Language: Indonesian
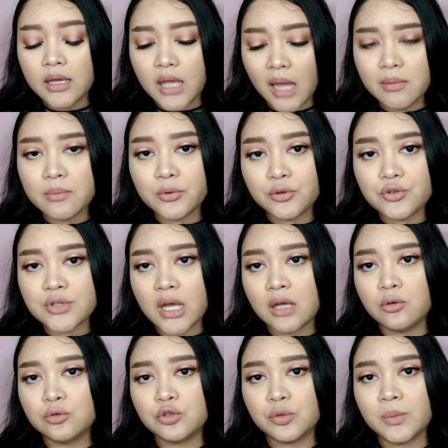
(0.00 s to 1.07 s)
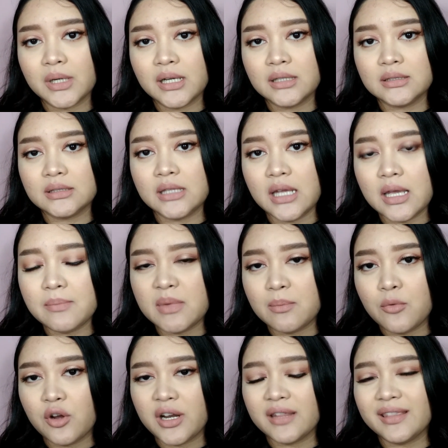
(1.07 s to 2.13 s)
yang memutuskan untuk berhenti
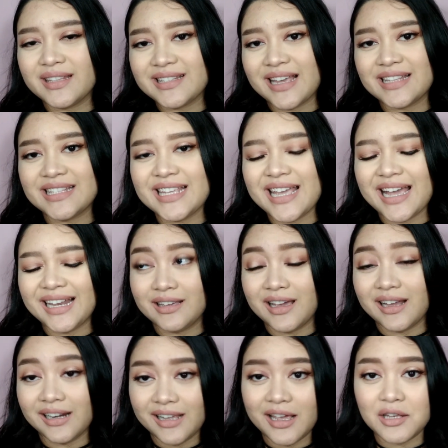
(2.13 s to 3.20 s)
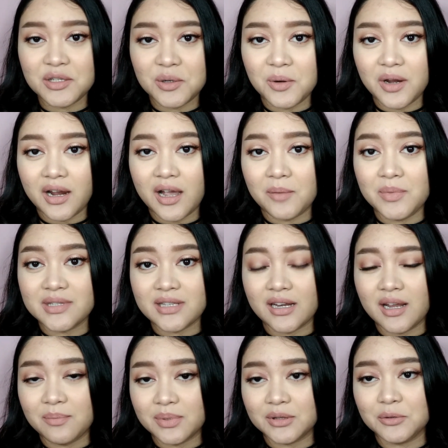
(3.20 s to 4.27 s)
memonetisasi alias gue nggak bisa
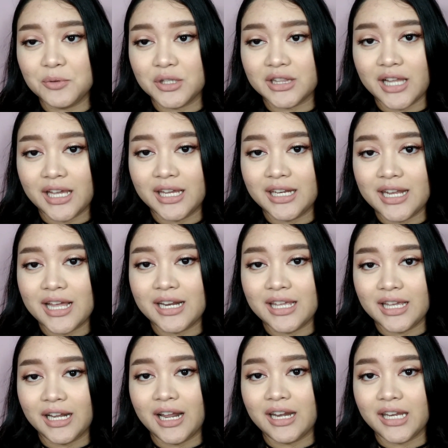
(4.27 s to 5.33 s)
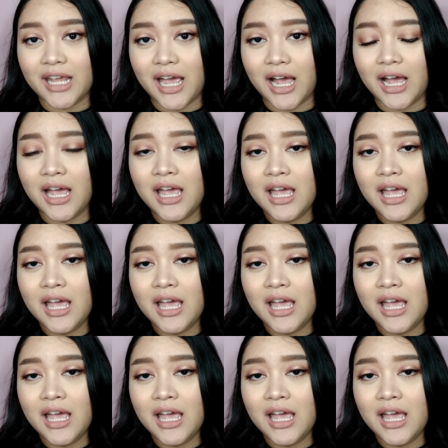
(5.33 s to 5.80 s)
dapet duit lagi dari iklan yang